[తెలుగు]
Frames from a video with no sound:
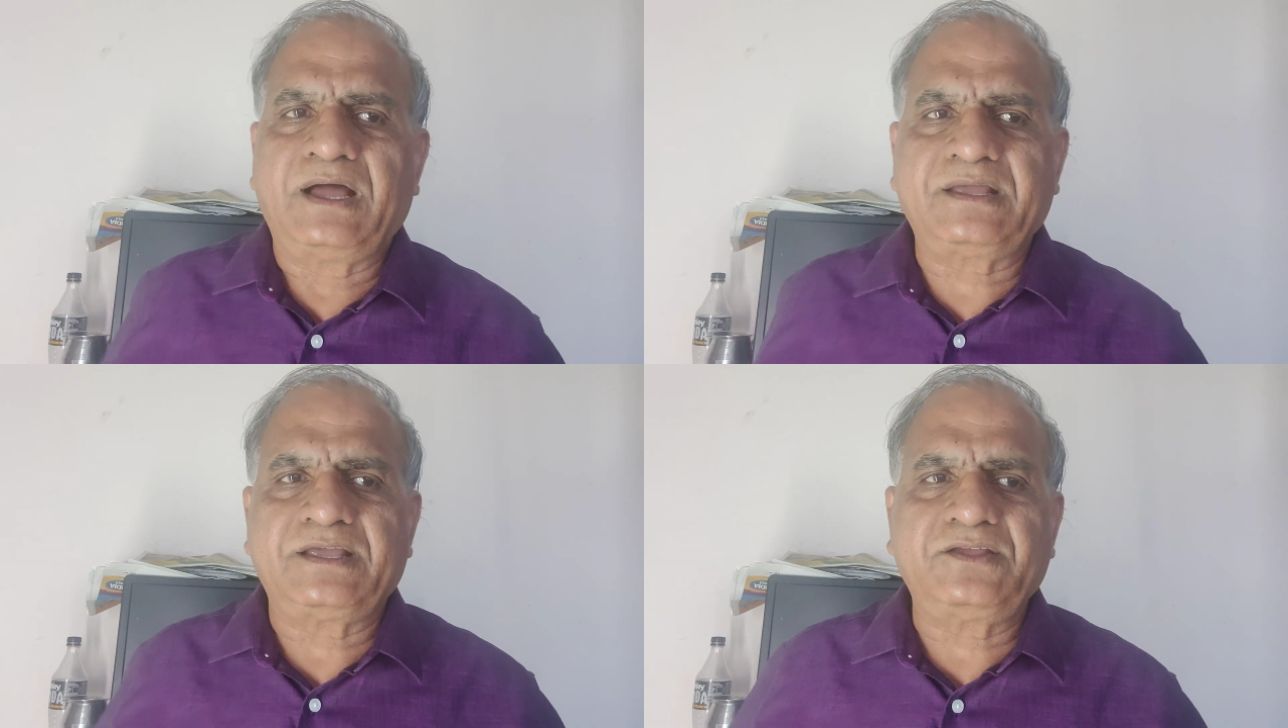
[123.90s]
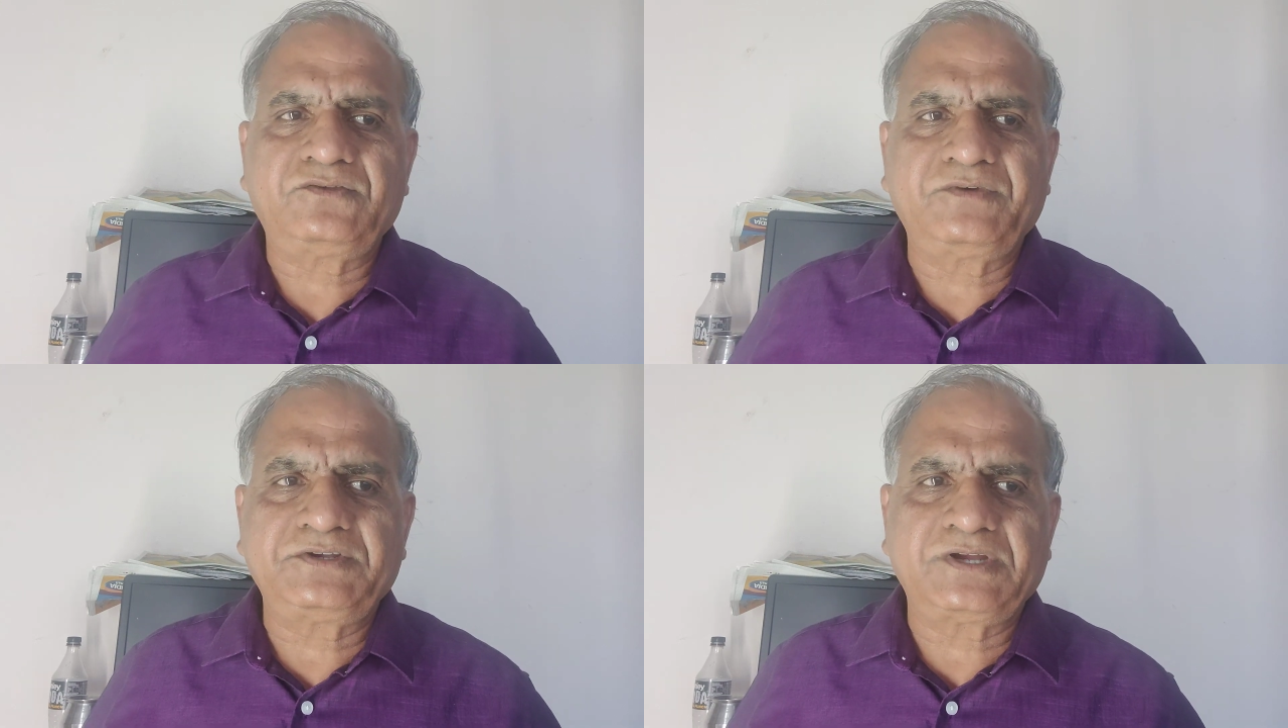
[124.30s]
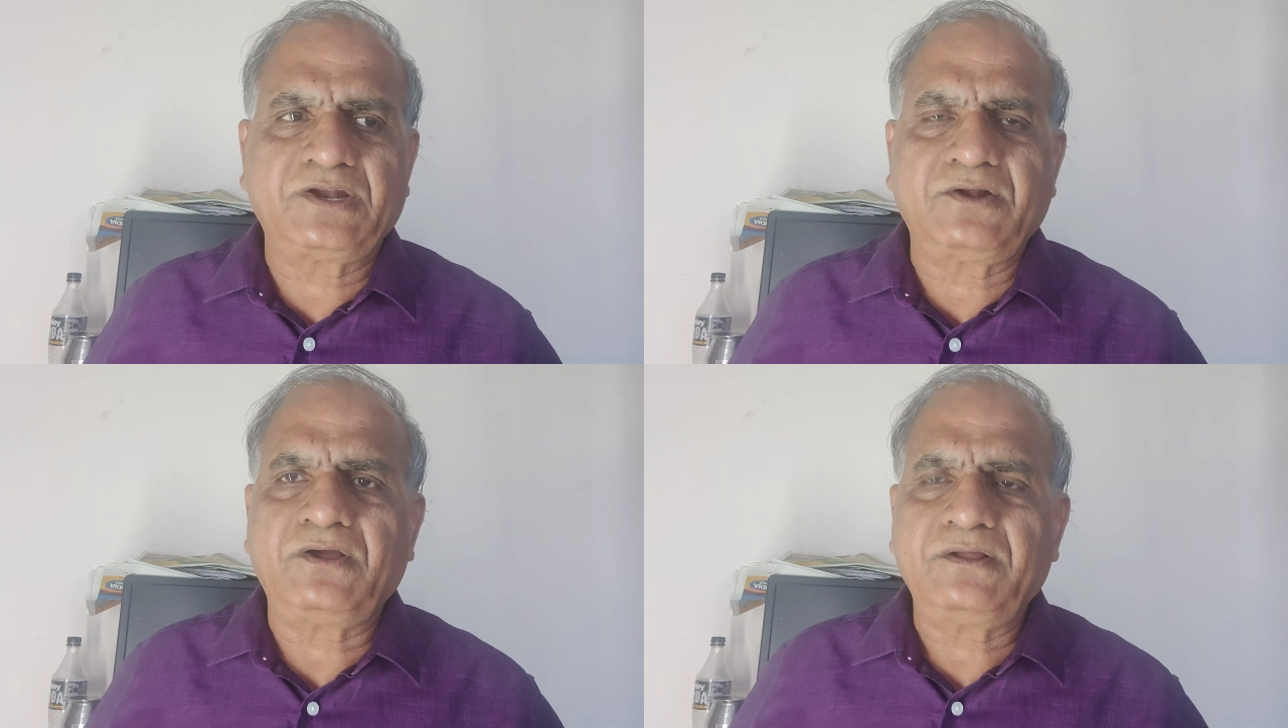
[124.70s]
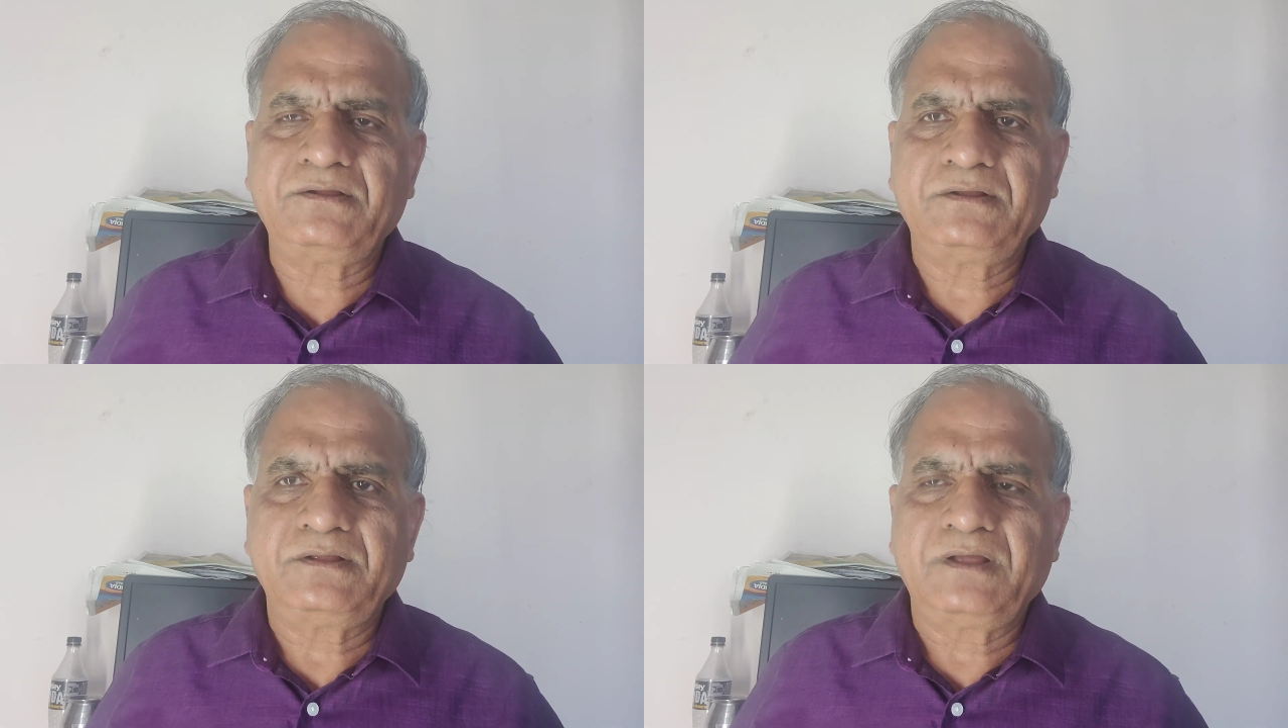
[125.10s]
ఆ కేసు విషయంలో
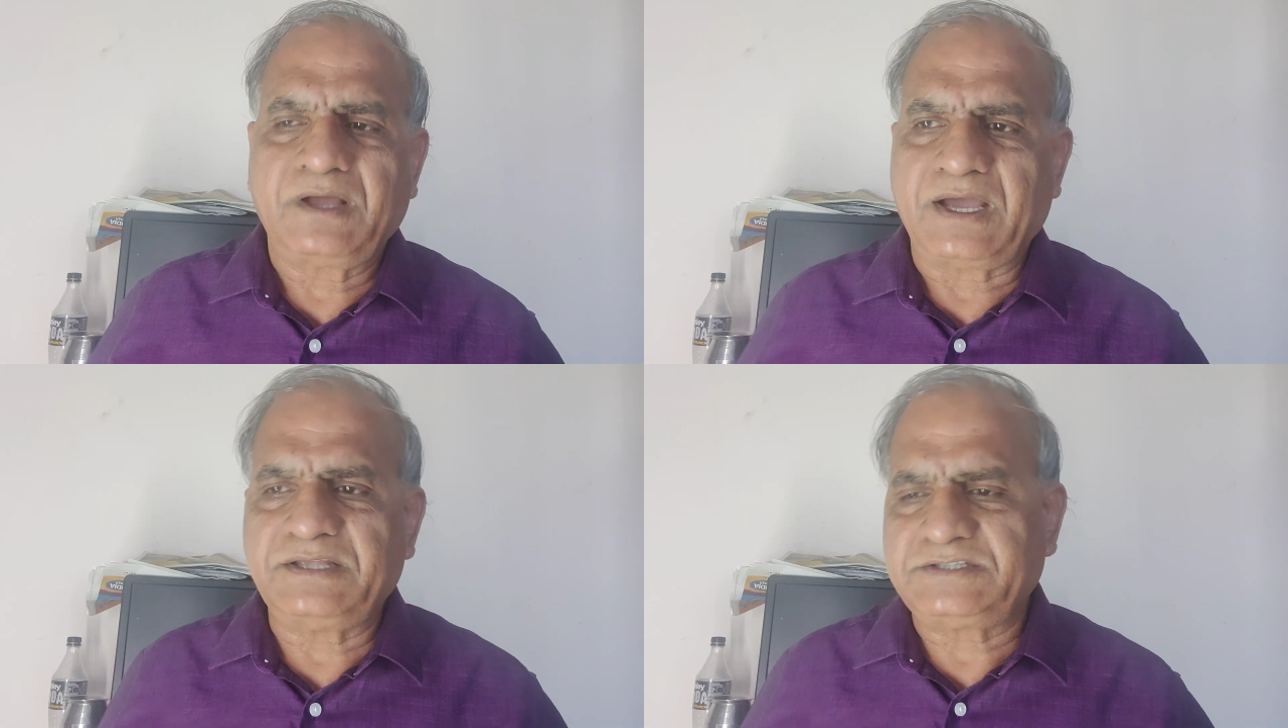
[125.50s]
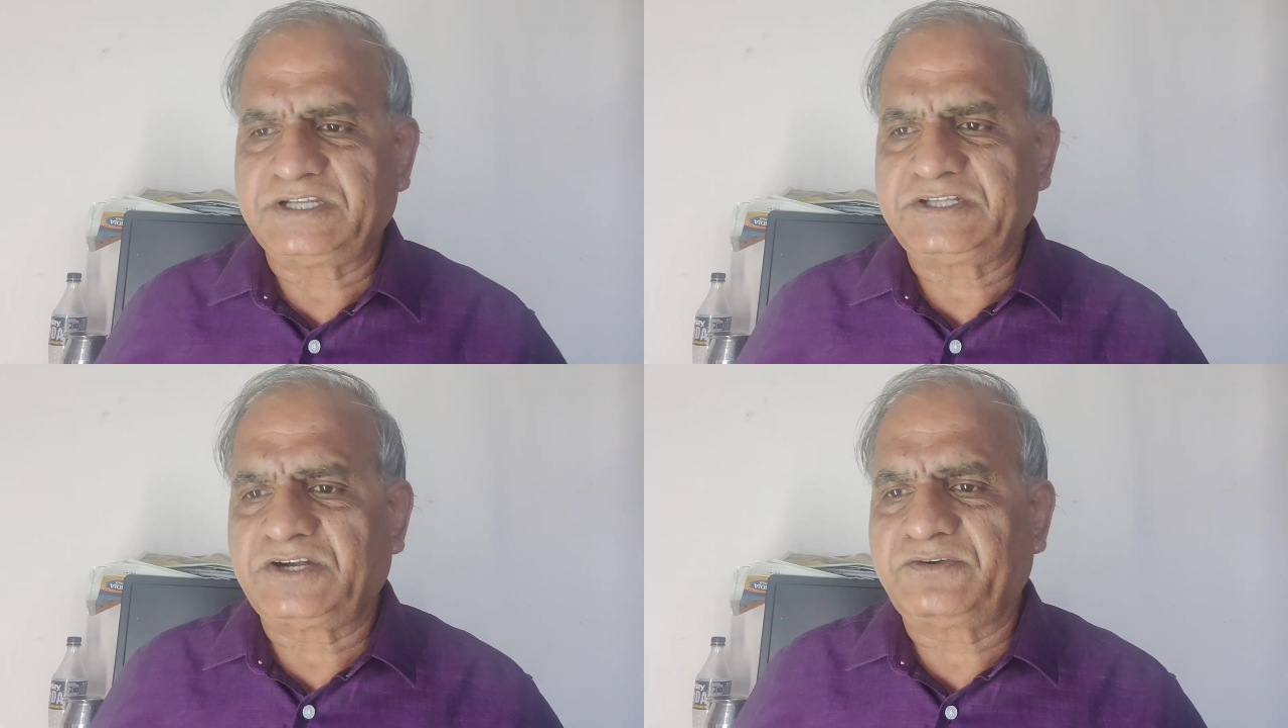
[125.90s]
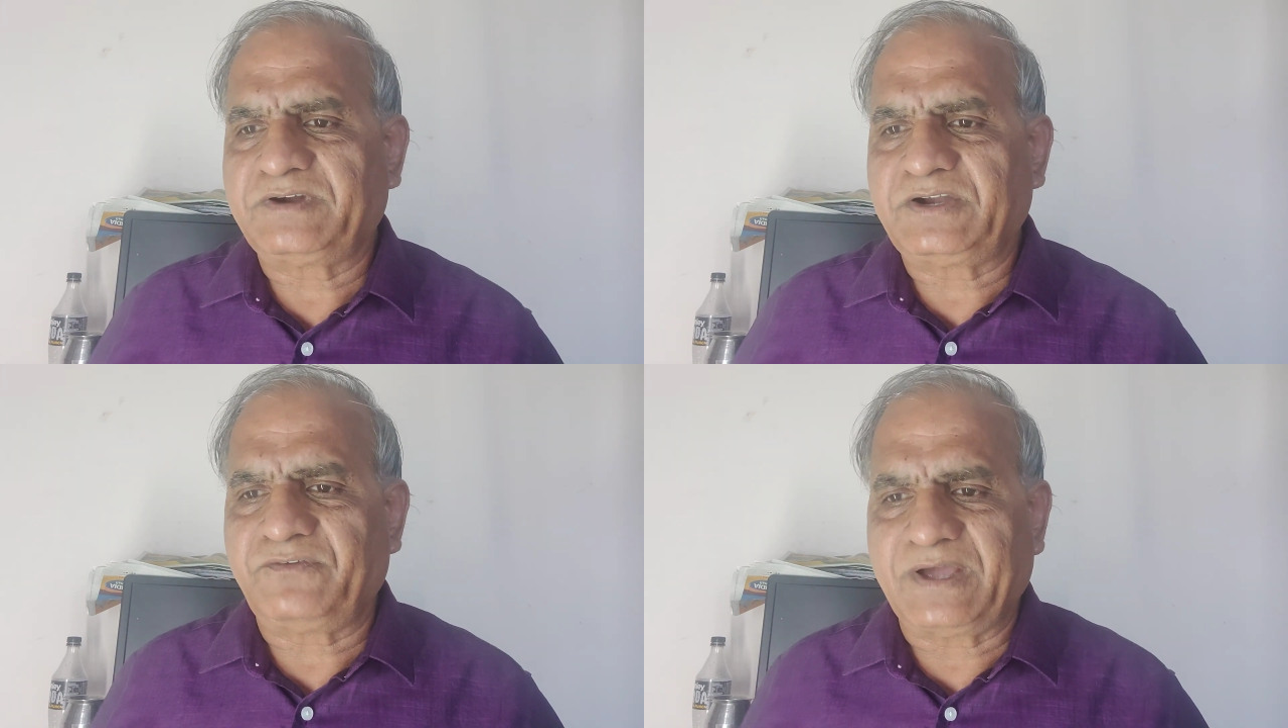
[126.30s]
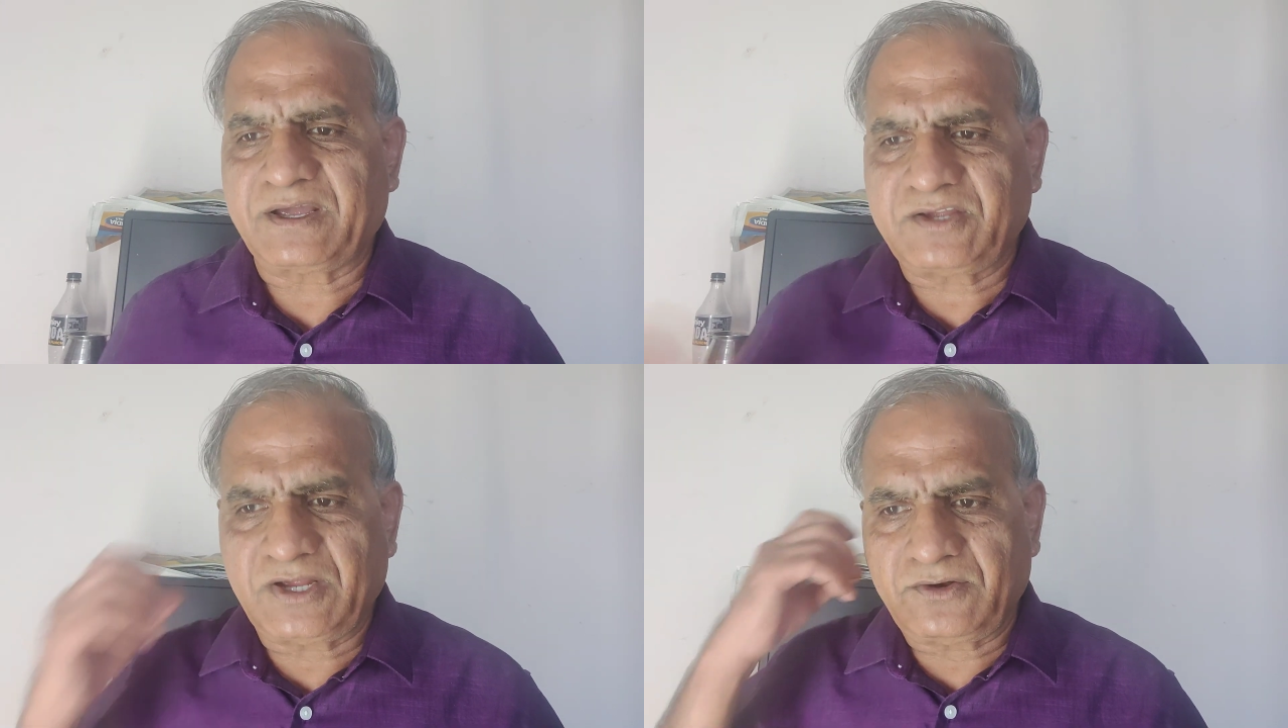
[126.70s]
ఆయన చేసినటువంటి
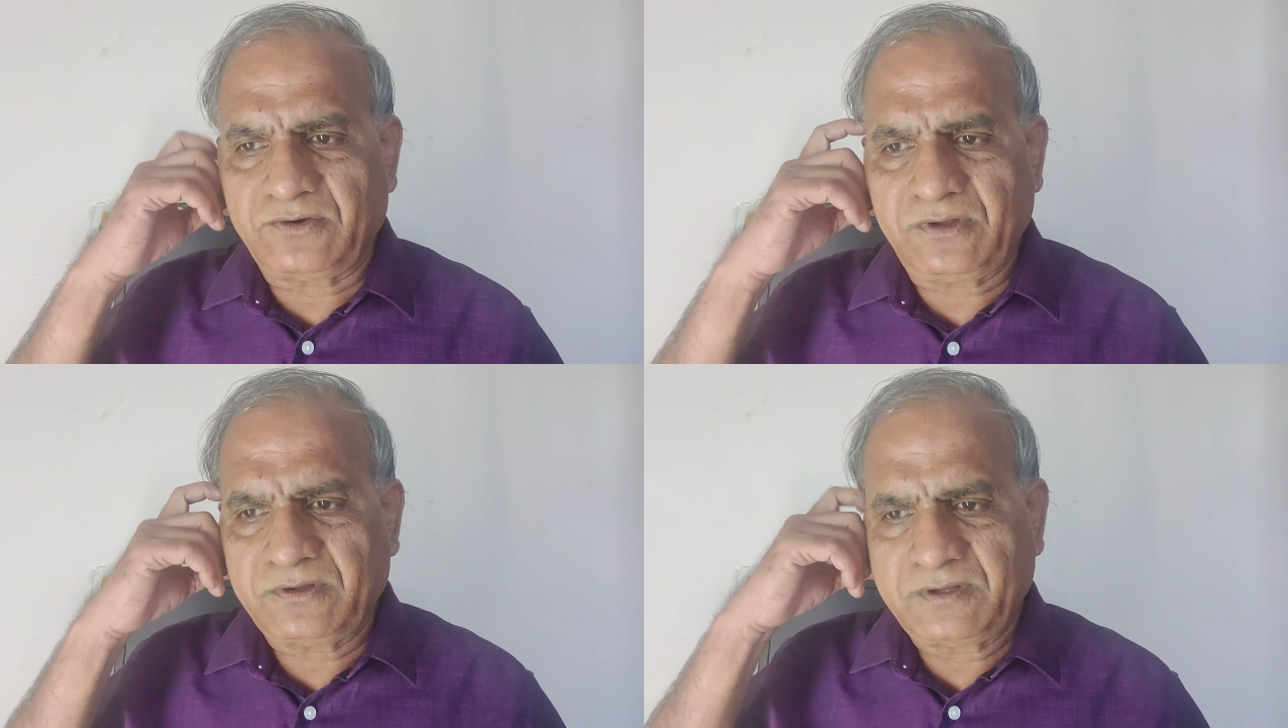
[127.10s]
వ్యాఖ్యలు